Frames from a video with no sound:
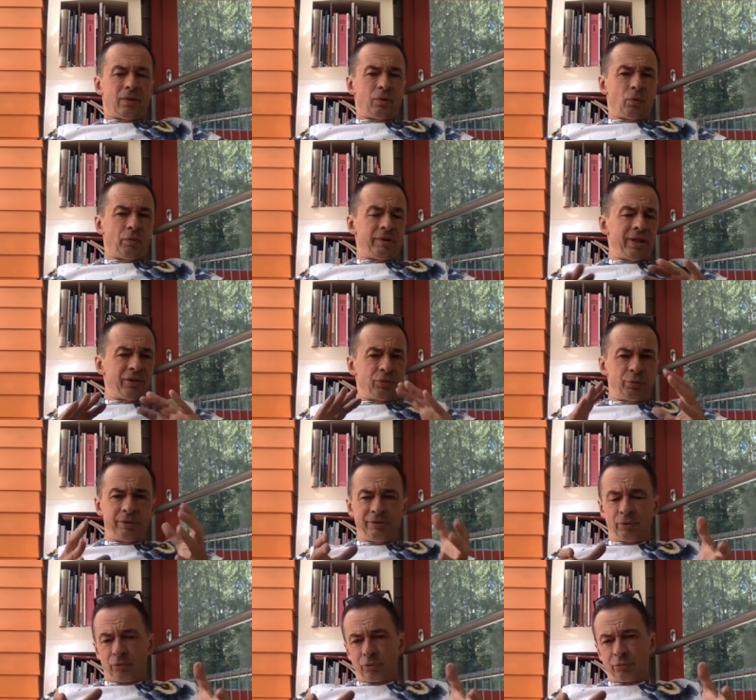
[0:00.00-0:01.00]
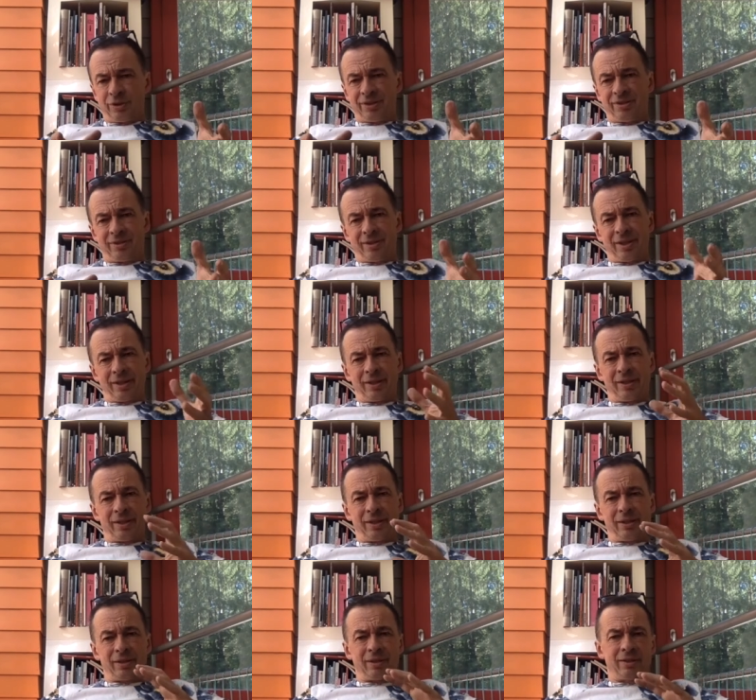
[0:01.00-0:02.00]
On va la suivre dans son
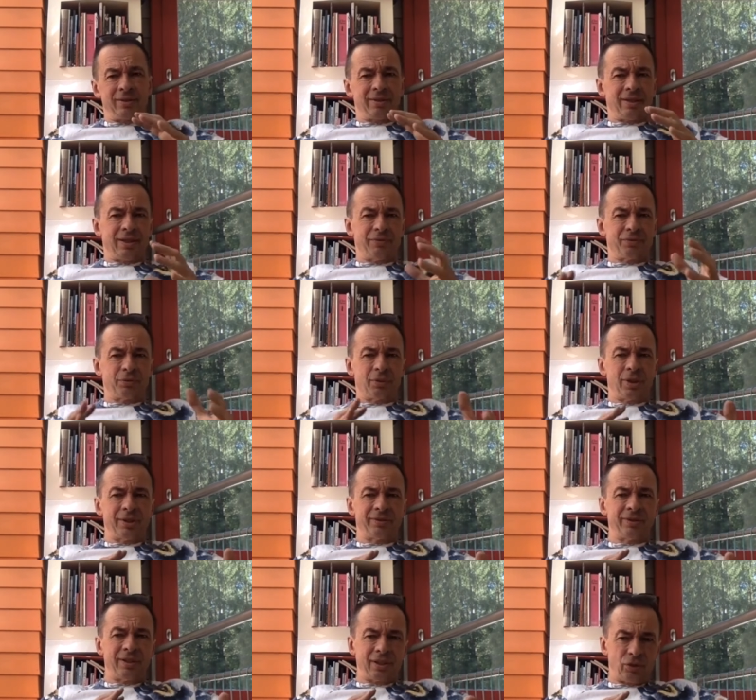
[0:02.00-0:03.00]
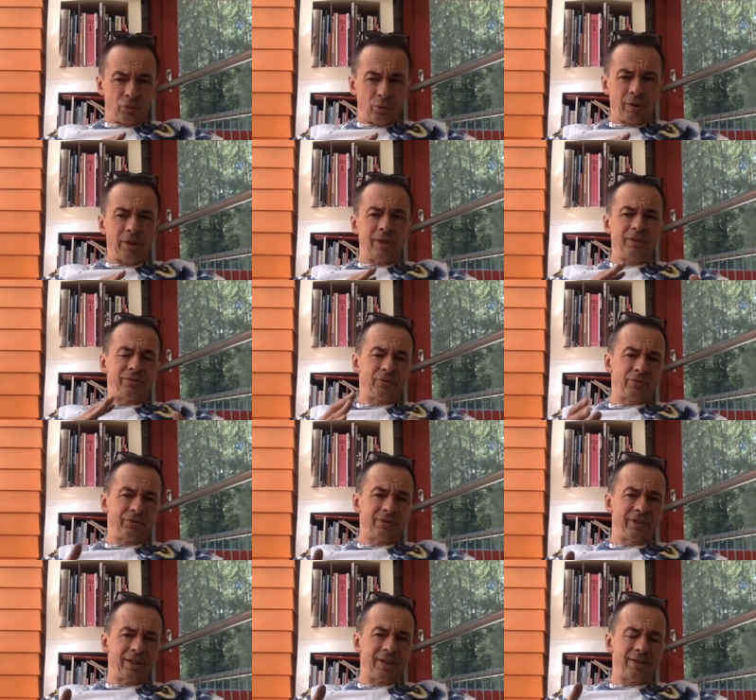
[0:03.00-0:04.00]
itinéraire qui est à la fois intellectuel,
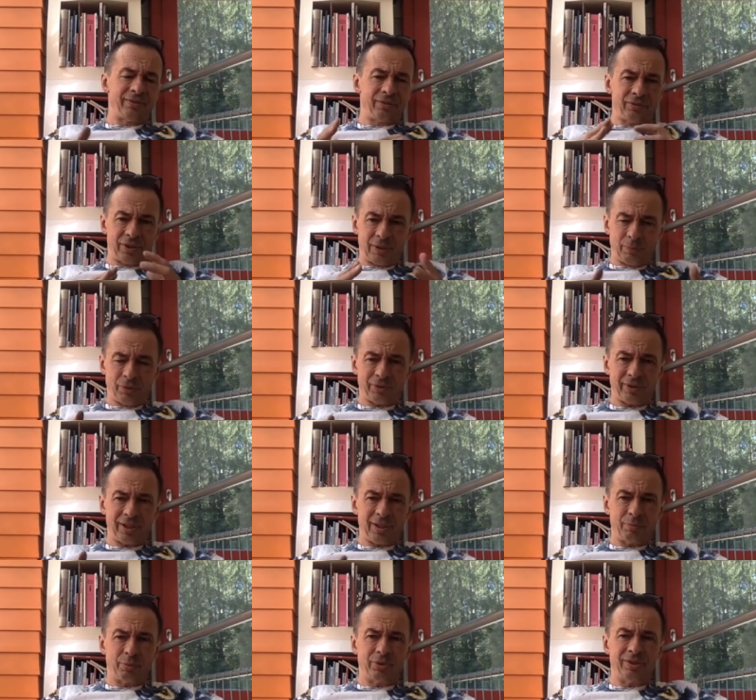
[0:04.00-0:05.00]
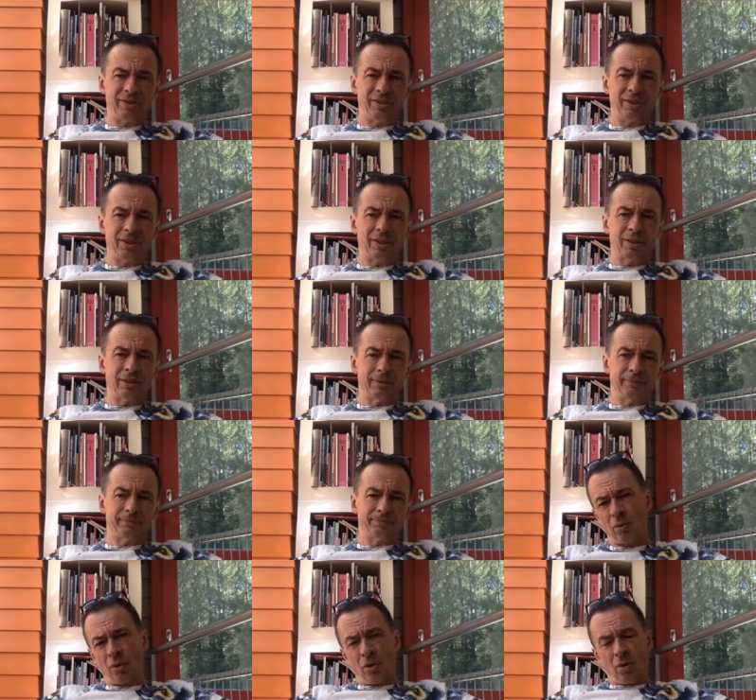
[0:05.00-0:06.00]
social, sentimental et politique,
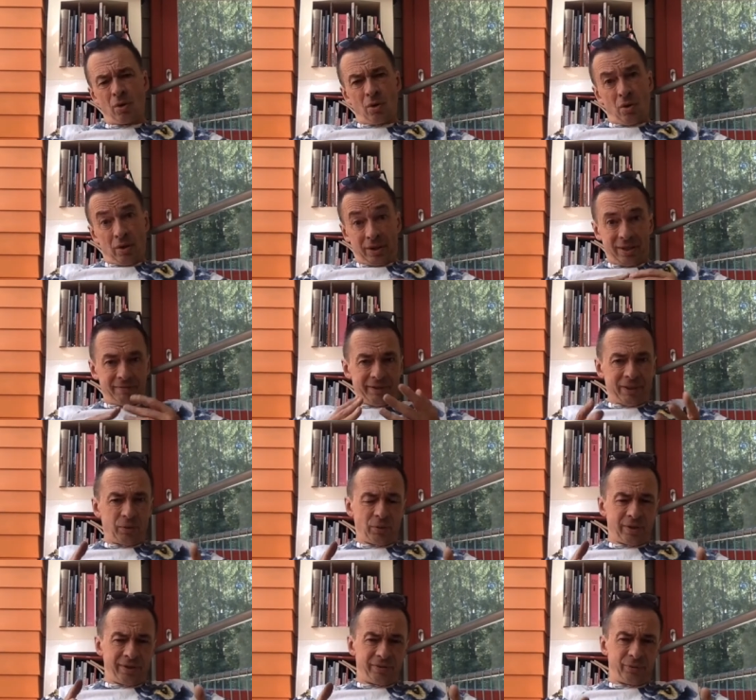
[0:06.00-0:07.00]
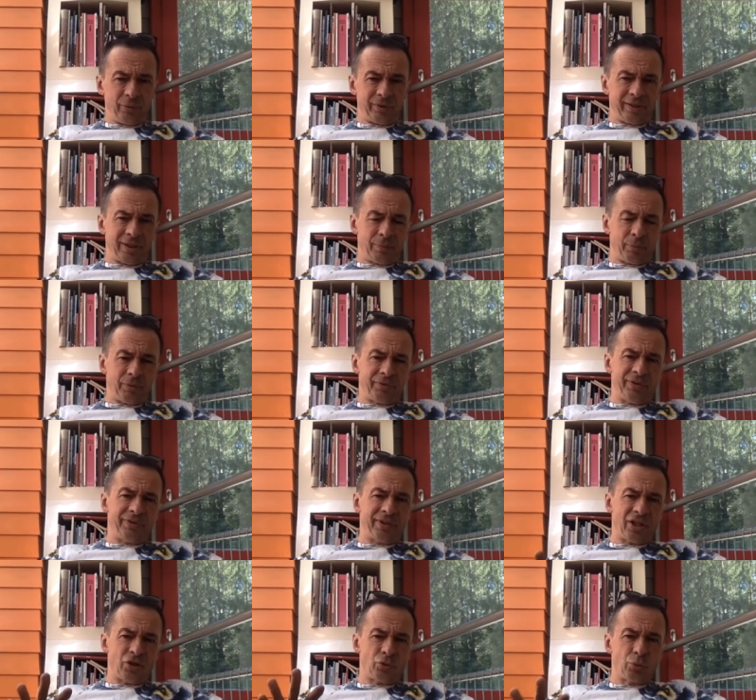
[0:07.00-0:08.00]
qui va être l'occasion d'un
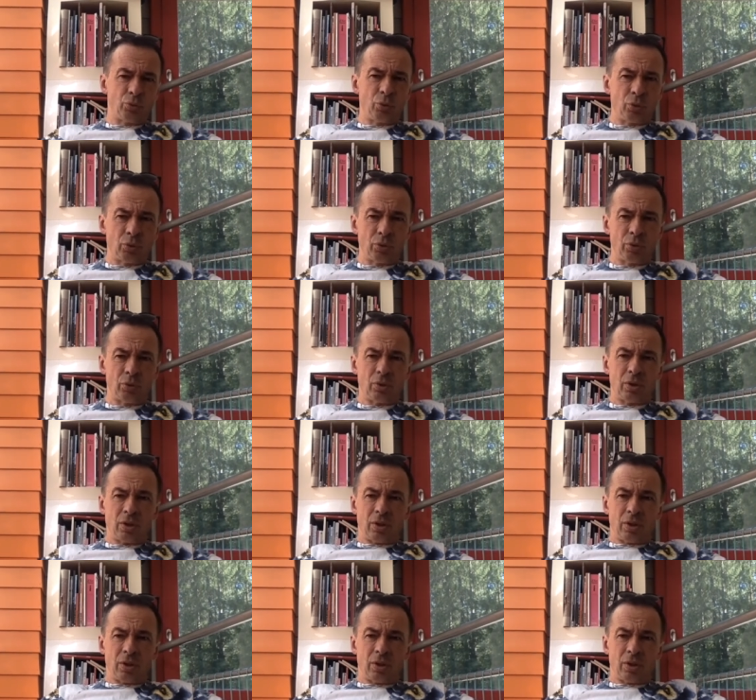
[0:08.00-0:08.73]
apprentissage douloureux